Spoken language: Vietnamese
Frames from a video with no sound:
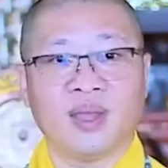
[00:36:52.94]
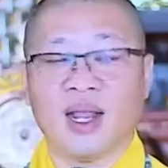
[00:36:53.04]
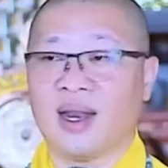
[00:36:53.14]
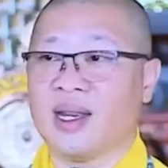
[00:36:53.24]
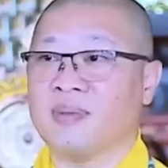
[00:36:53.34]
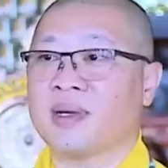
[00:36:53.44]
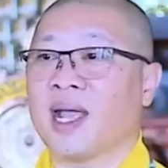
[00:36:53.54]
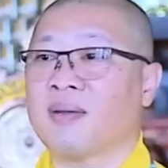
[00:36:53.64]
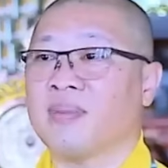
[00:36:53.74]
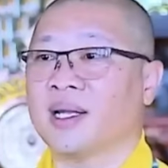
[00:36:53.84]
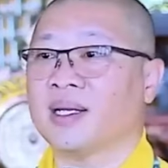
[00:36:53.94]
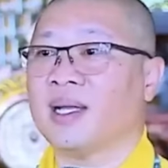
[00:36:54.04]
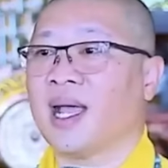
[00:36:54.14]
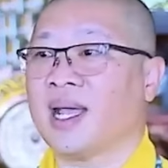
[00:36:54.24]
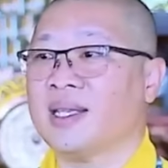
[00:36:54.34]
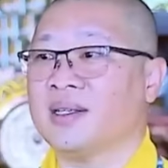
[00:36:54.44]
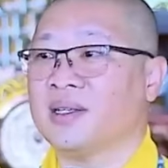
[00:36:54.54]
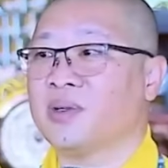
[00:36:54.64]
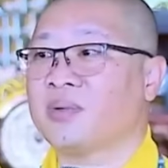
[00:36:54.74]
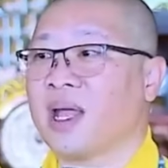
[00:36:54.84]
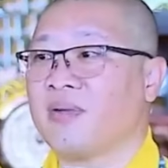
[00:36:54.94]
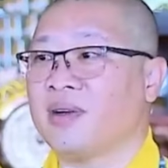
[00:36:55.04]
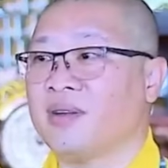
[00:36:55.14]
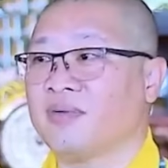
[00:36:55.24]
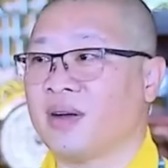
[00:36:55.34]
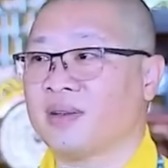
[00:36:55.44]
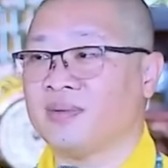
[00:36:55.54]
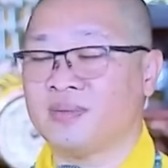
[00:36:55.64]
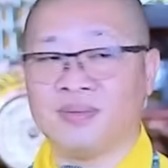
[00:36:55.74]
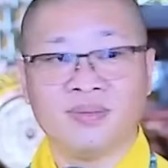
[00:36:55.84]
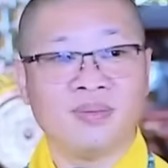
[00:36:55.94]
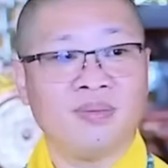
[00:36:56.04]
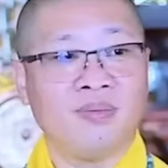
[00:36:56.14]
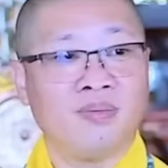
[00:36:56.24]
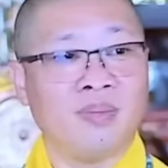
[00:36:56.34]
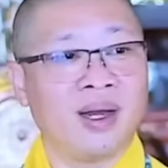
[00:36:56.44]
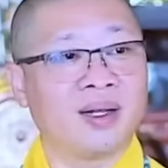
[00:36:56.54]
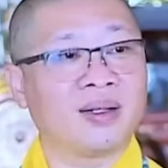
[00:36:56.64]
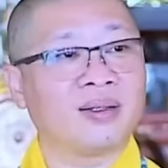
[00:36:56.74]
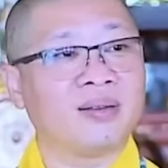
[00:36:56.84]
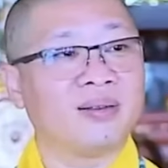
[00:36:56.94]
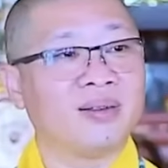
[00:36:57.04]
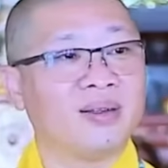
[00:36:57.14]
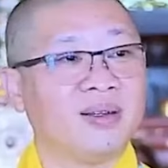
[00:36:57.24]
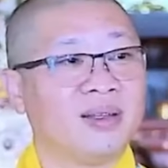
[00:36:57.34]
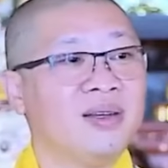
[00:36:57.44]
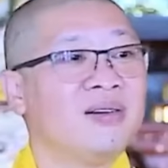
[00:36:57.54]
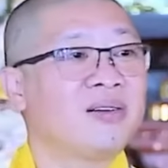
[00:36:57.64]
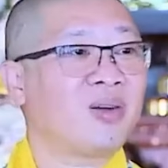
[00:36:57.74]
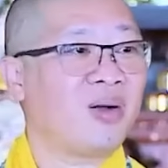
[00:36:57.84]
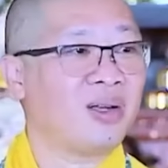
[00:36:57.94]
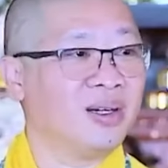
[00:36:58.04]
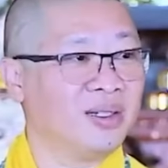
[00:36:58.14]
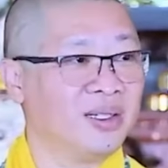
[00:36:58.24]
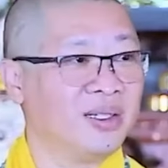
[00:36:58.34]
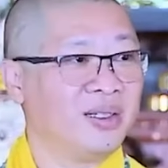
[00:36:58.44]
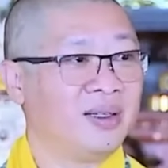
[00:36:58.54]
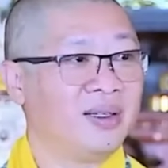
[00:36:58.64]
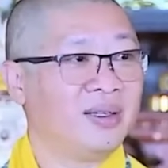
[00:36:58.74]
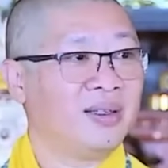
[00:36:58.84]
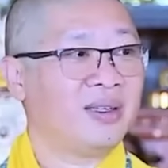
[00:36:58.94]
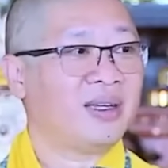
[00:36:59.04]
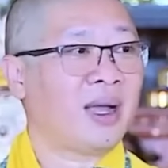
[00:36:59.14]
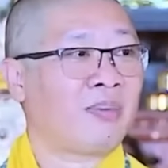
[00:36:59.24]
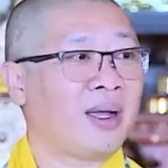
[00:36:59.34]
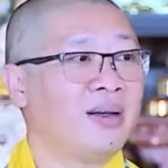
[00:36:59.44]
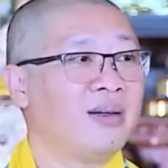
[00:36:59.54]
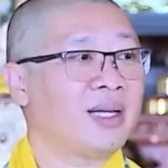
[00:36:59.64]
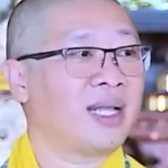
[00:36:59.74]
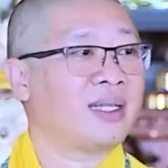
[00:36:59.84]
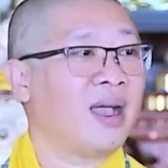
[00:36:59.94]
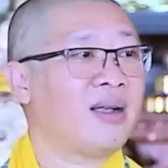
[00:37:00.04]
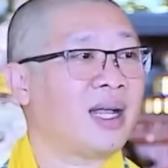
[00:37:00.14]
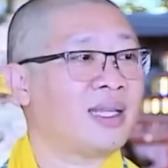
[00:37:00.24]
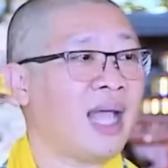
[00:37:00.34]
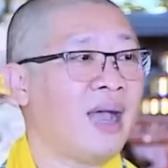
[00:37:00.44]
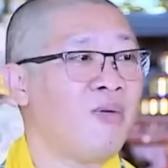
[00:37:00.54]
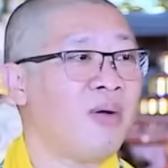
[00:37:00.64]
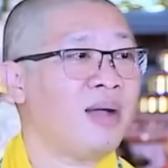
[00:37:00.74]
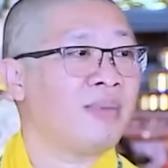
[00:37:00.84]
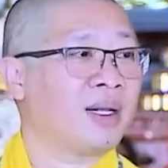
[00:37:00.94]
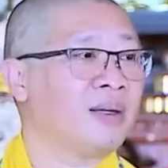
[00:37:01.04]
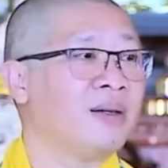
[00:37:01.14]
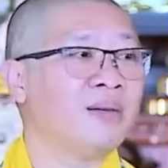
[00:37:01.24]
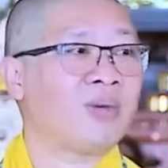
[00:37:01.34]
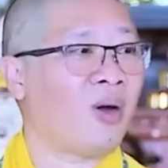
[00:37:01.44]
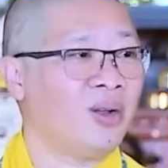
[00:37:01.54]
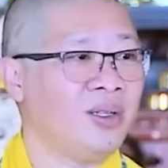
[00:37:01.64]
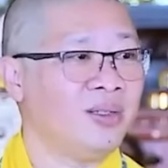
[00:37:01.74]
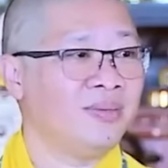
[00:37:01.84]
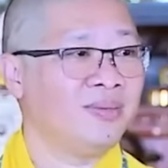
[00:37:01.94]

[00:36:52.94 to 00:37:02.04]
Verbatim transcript: Đây là điểm khác biệt thứ hai giữa chúng ta với Đức Phật. Mình thương có người, chứ gặp cái đứa cà chớn cà cháo quá mình thương không nổi,